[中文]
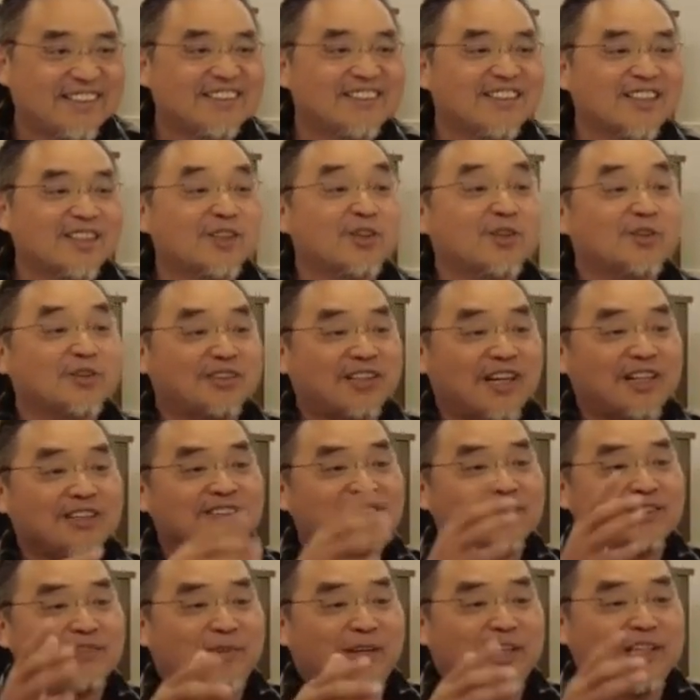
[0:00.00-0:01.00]
但是当
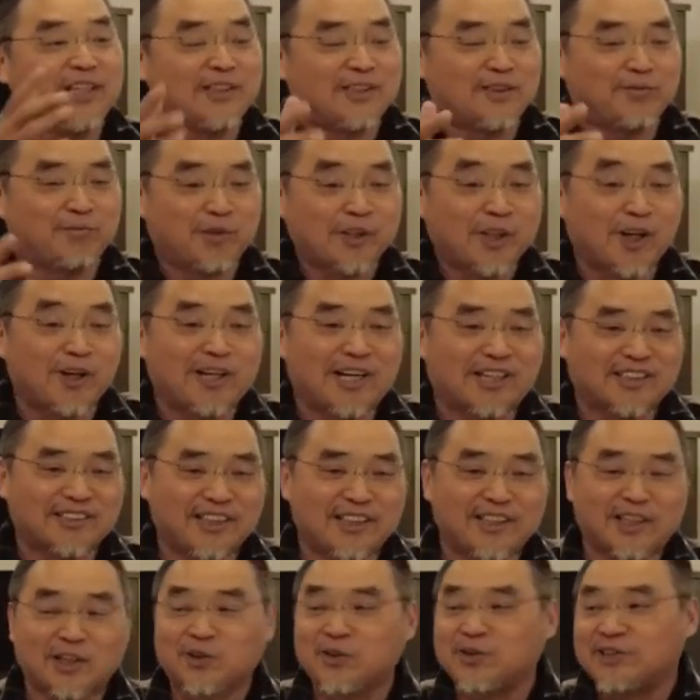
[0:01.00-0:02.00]
时嘛，一不到两
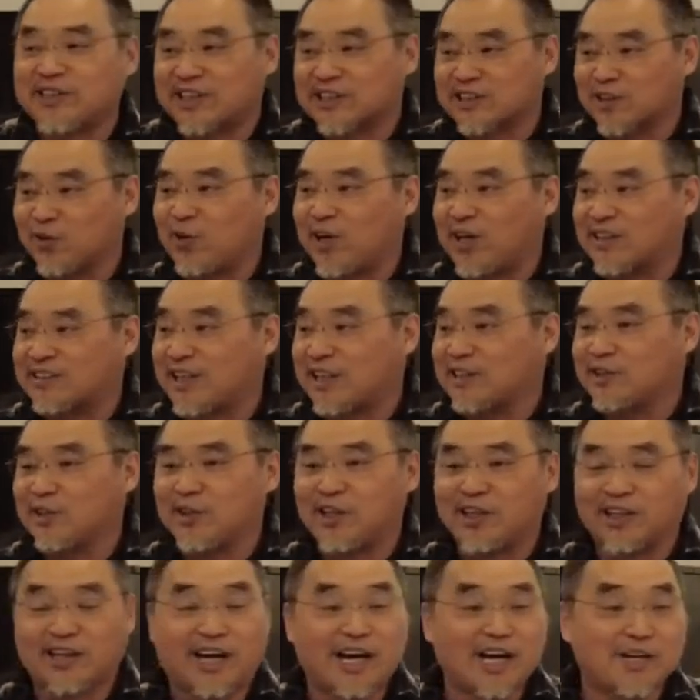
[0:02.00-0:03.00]
千年时候讲这话，大家
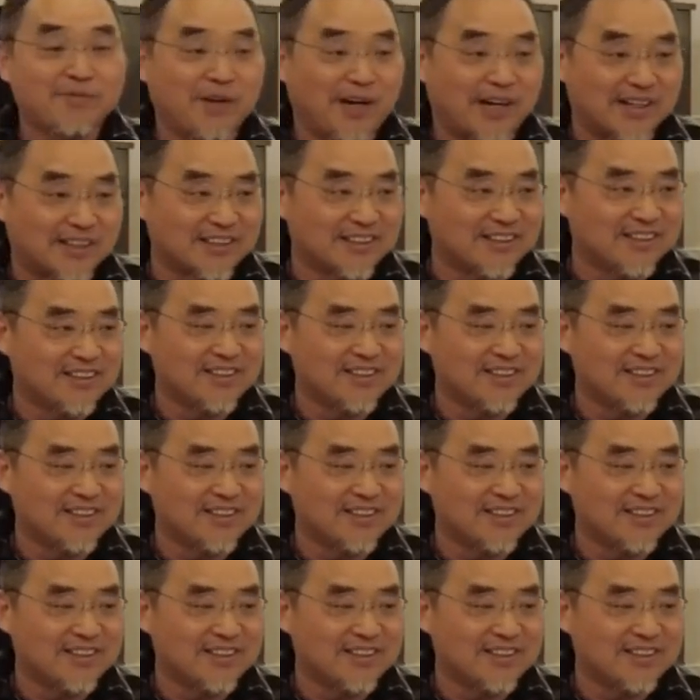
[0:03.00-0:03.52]
很害怕。